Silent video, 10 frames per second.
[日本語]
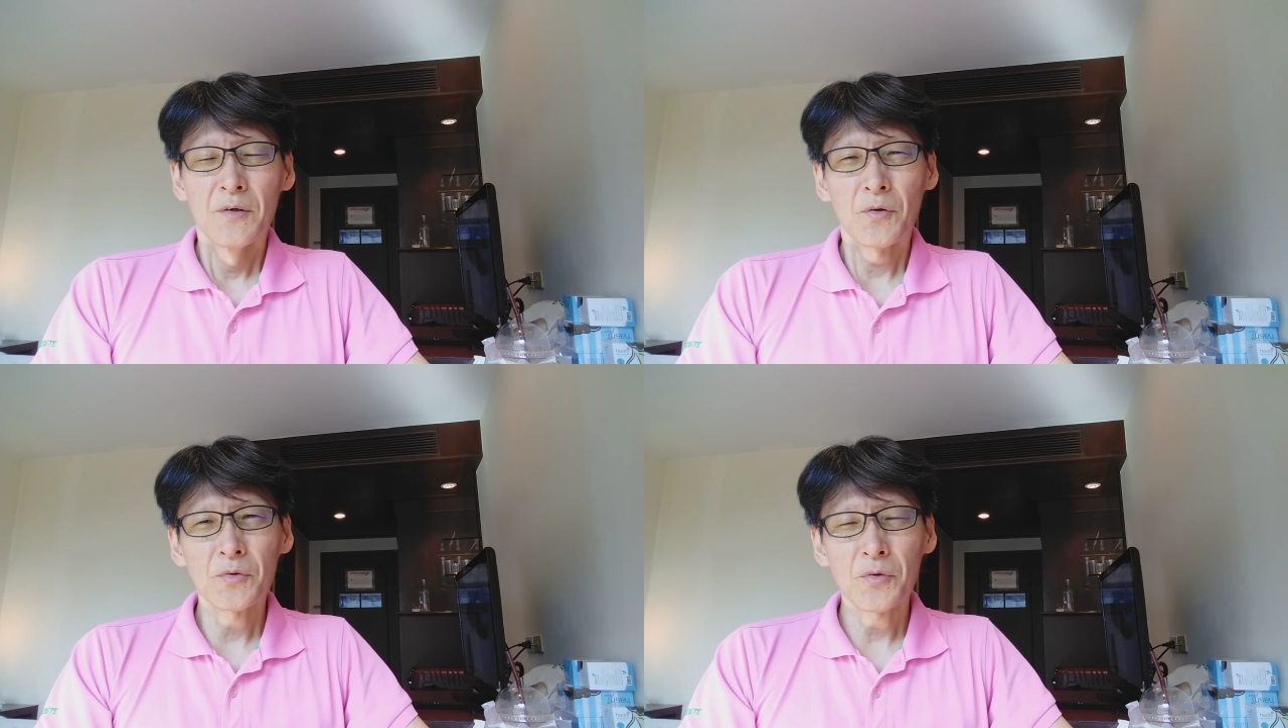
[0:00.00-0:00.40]

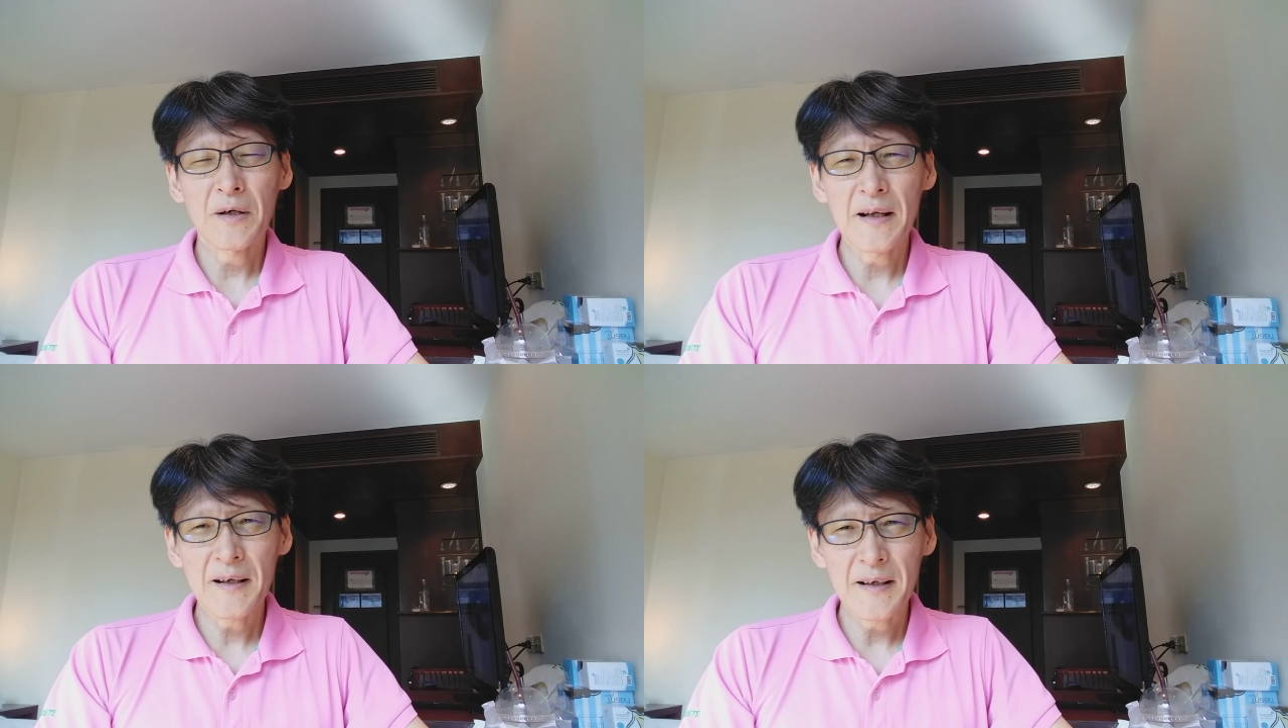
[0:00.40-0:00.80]
こと
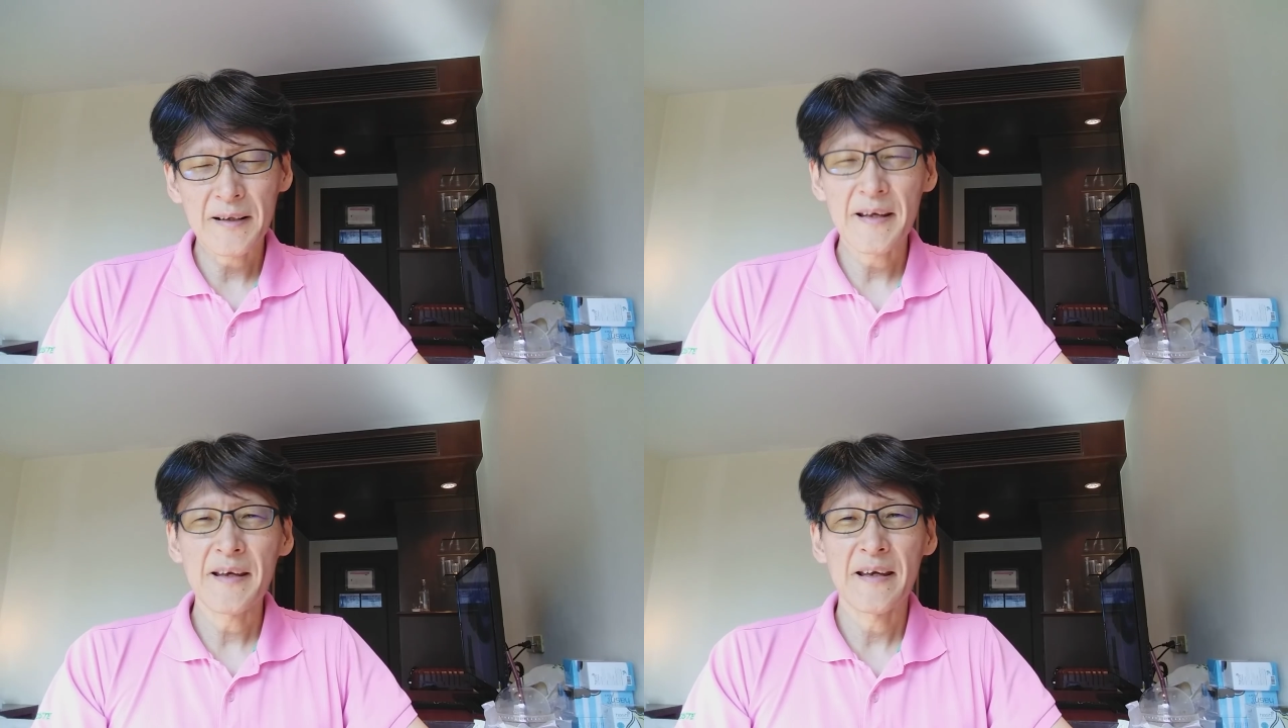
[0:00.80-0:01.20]
からか
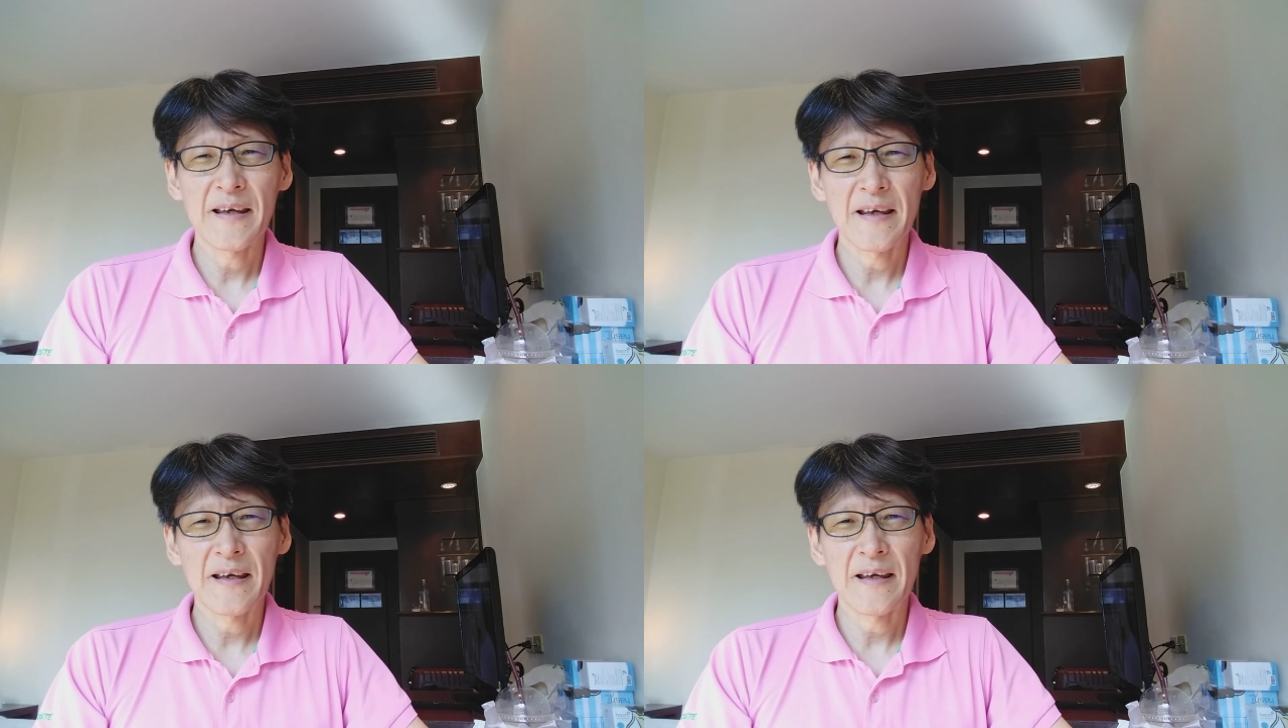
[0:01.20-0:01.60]
ね、
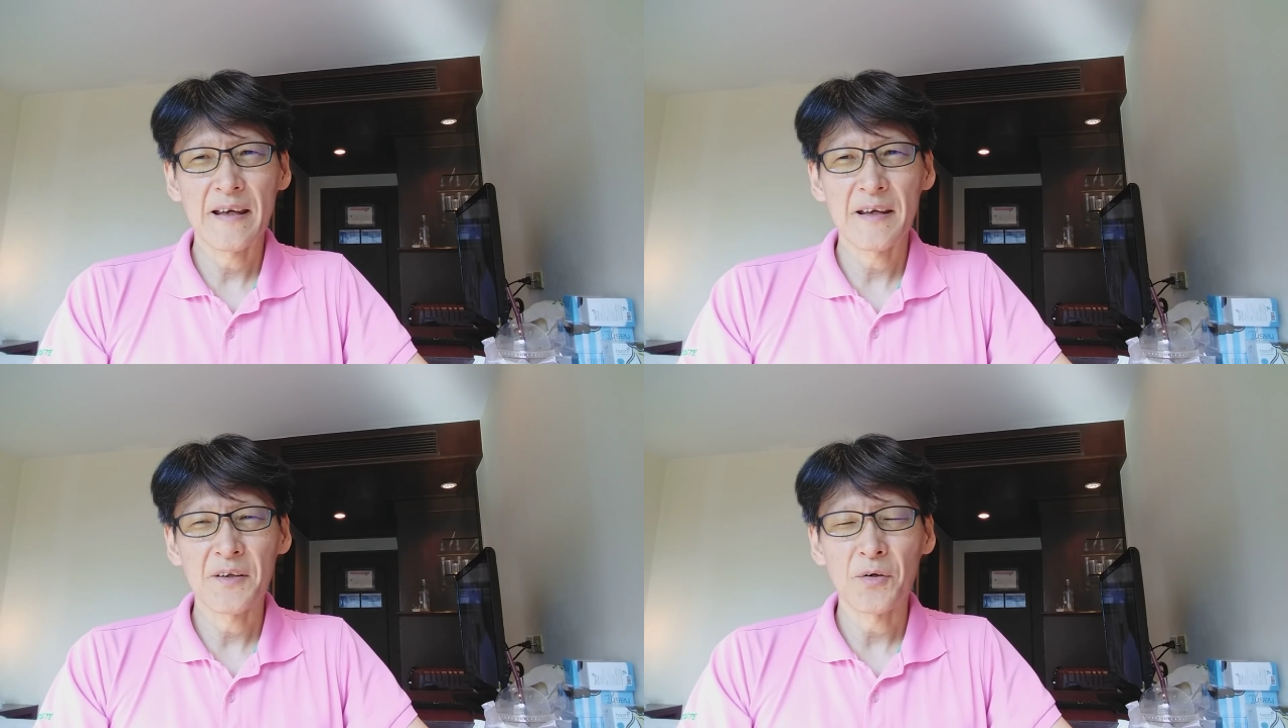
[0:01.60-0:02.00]

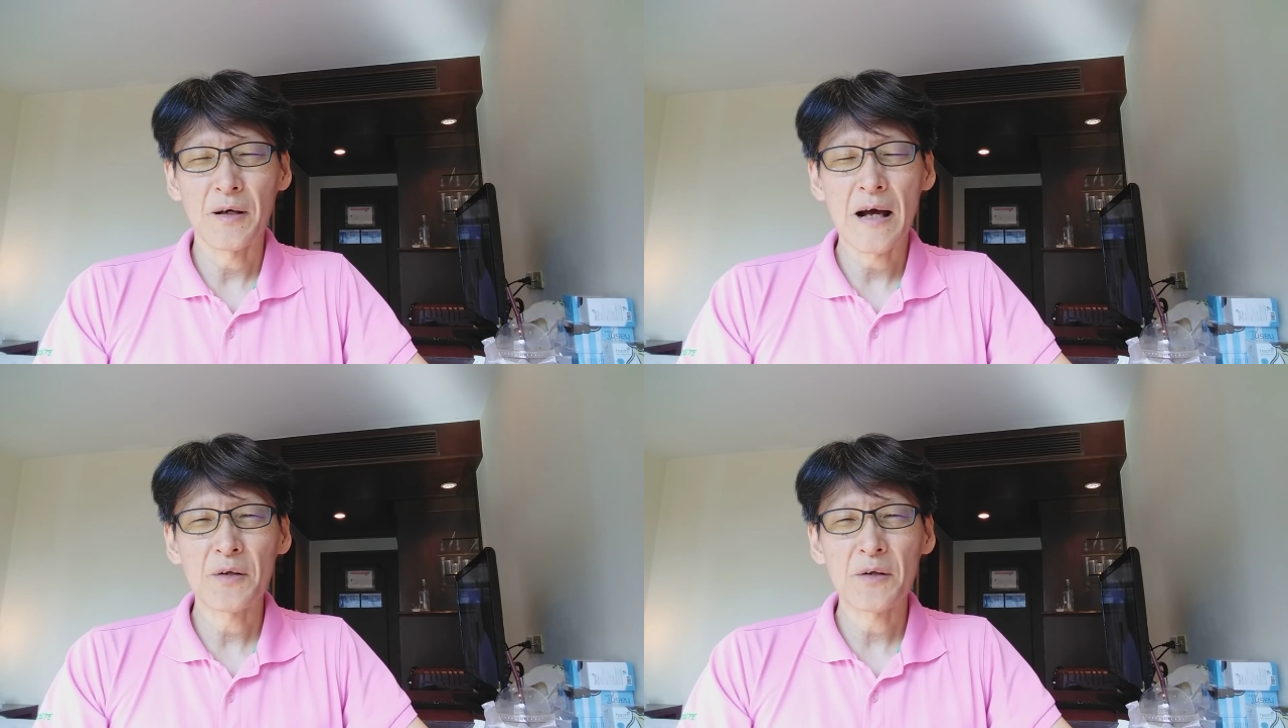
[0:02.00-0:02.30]
えー、